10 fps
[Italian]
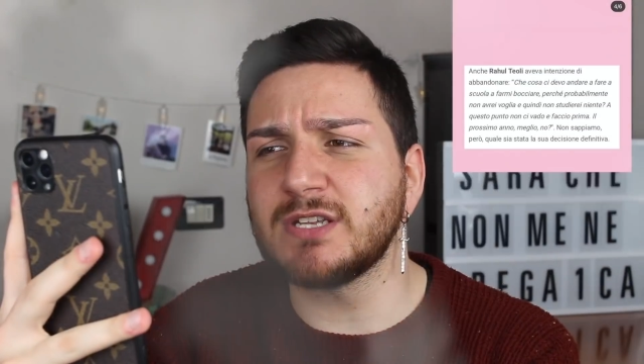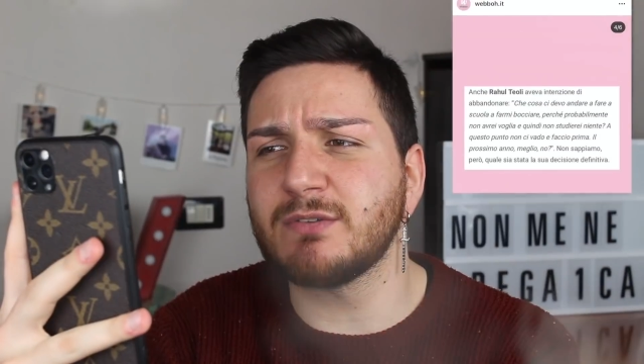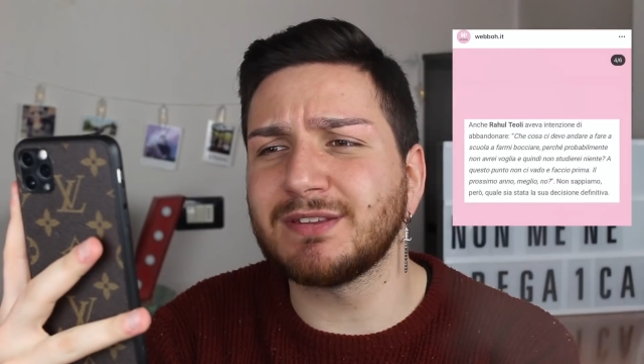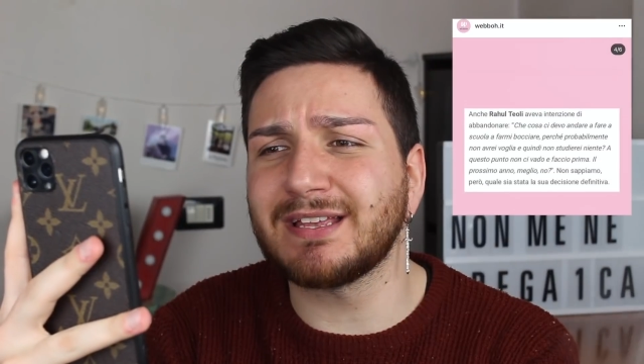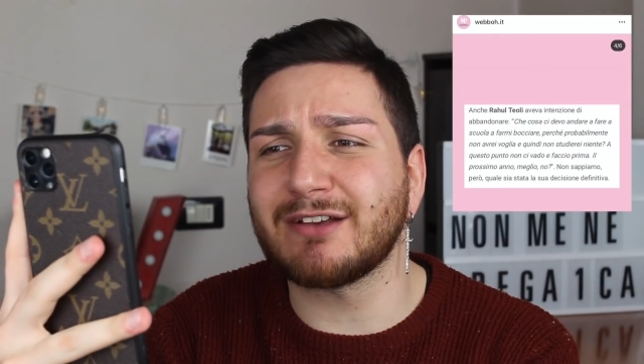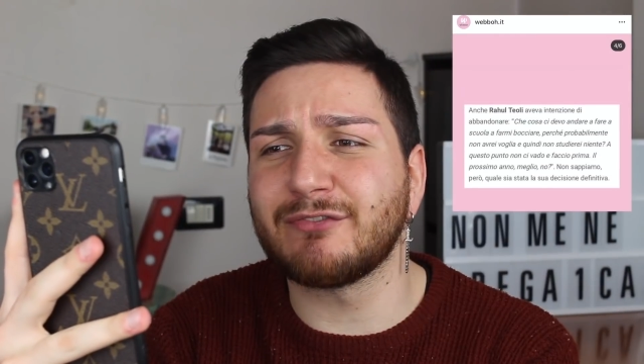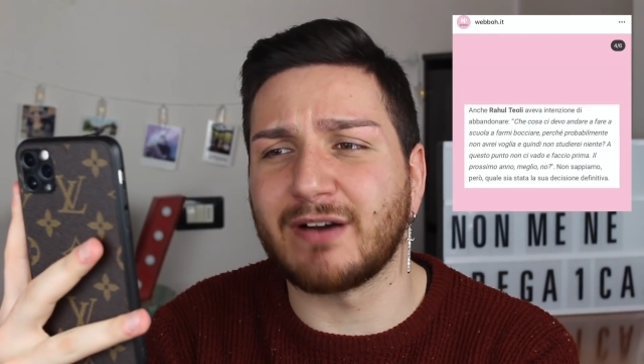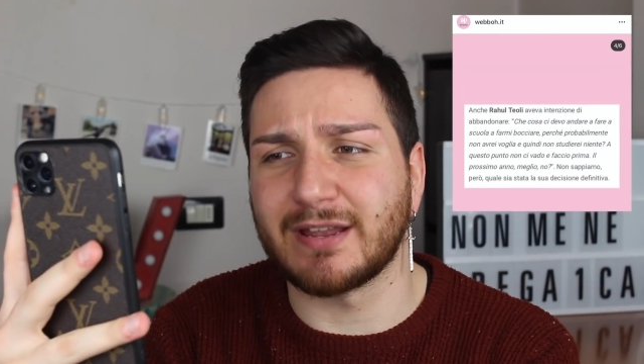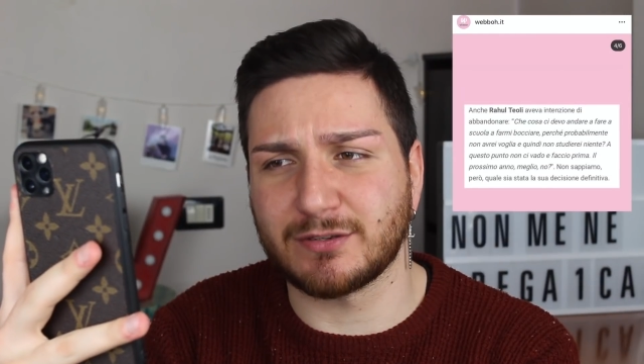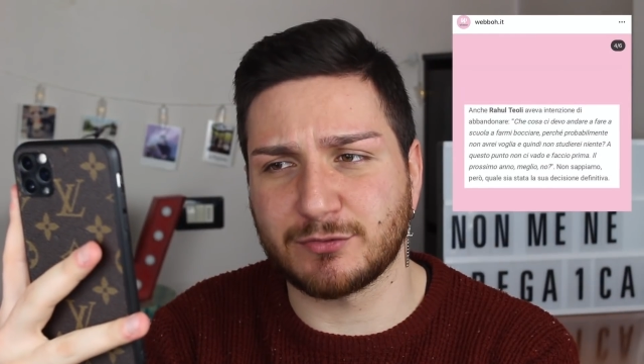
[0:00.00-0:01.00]
devo andare a
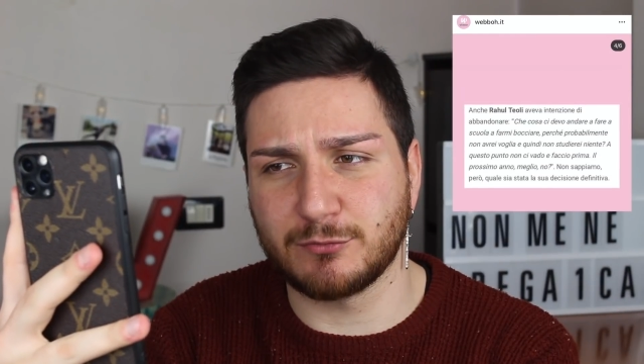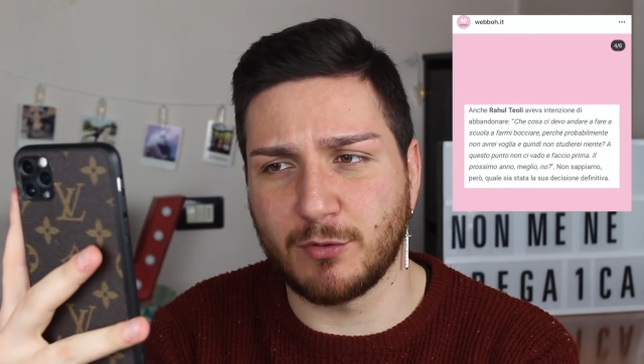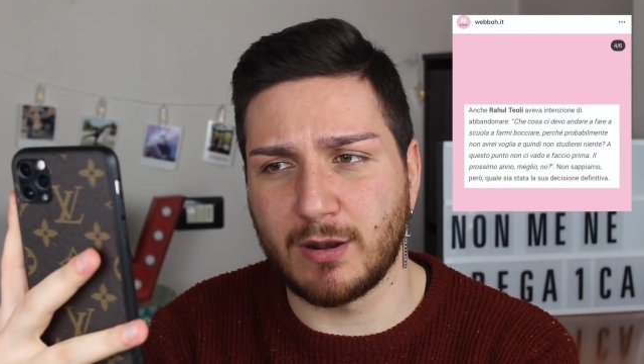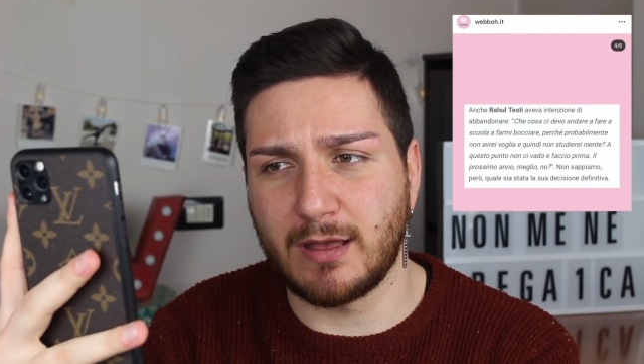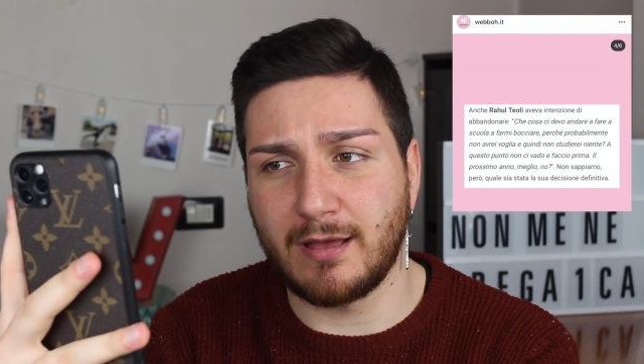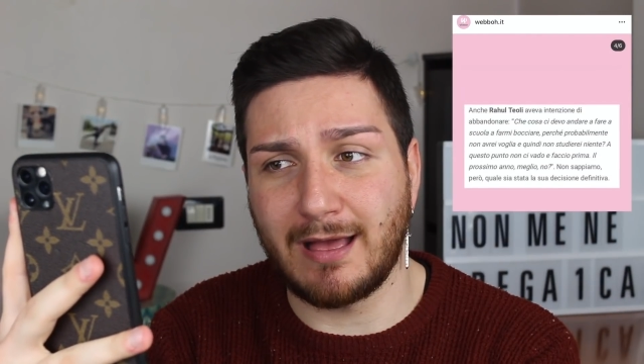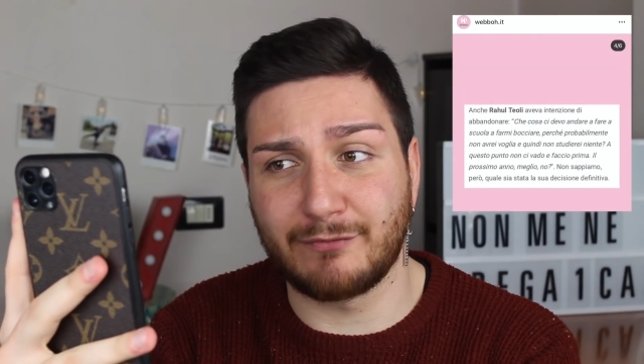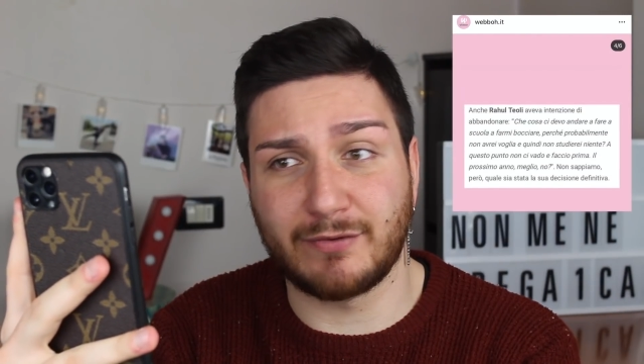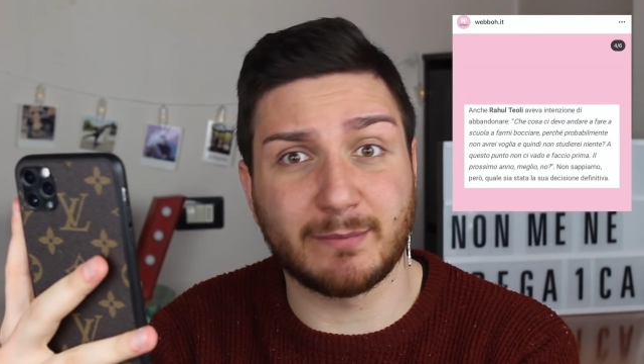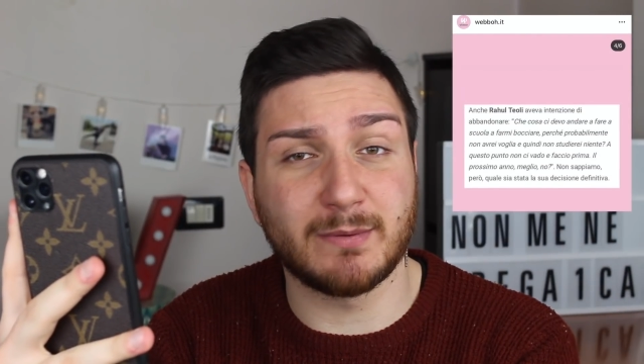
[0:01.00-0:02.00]
fare a scuola? A
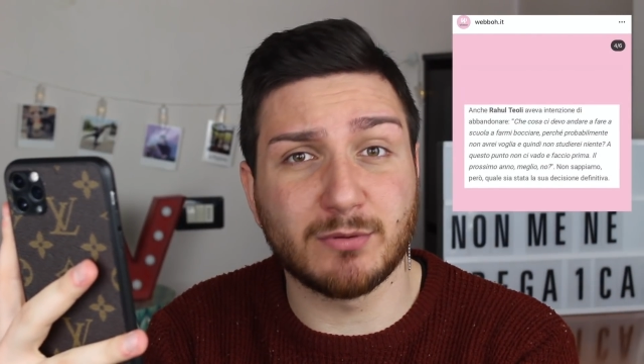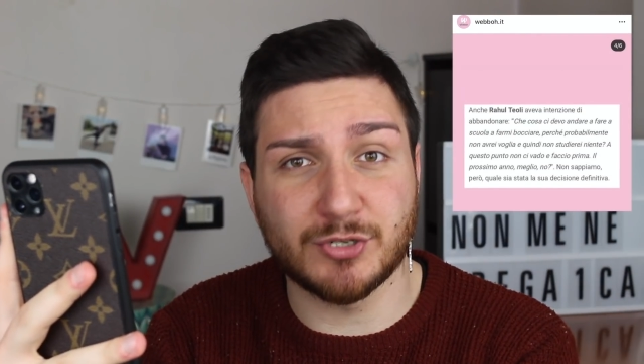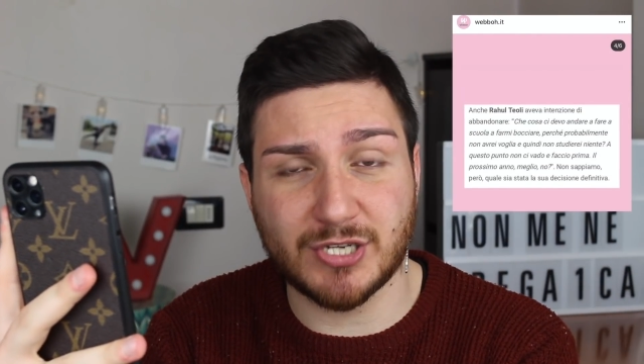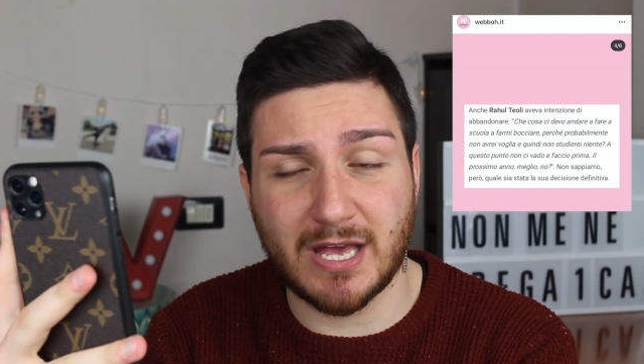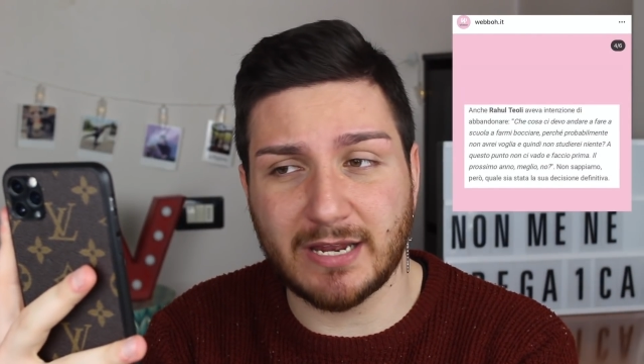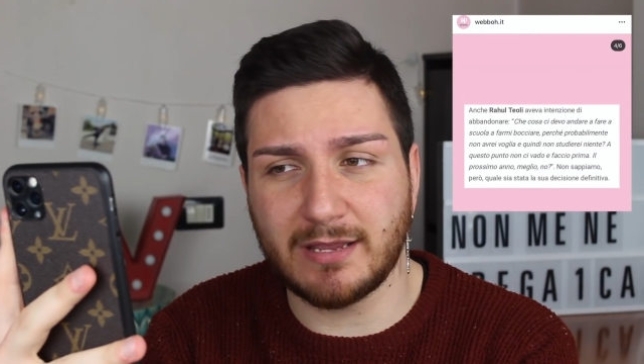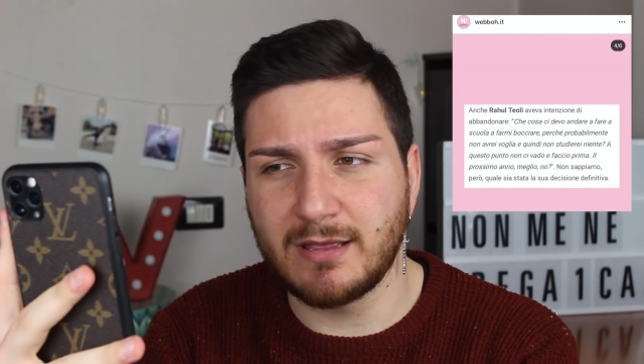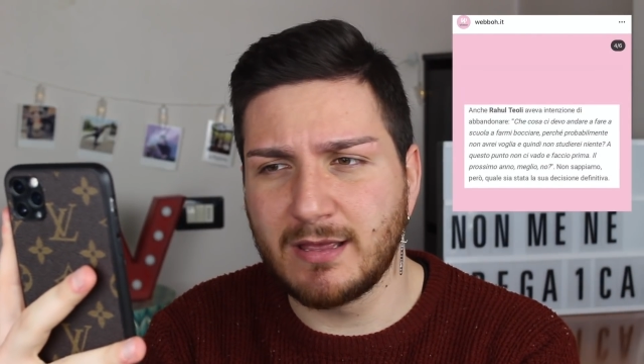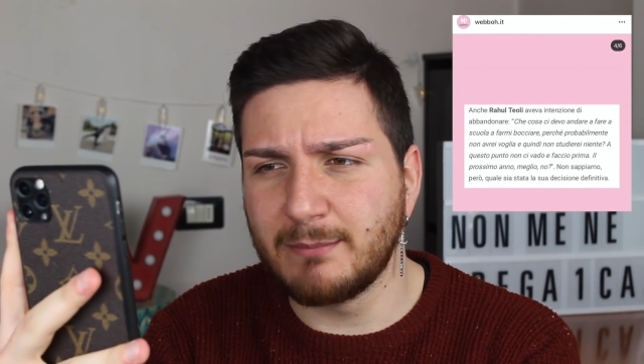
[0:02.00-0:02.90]
farmi bocciare?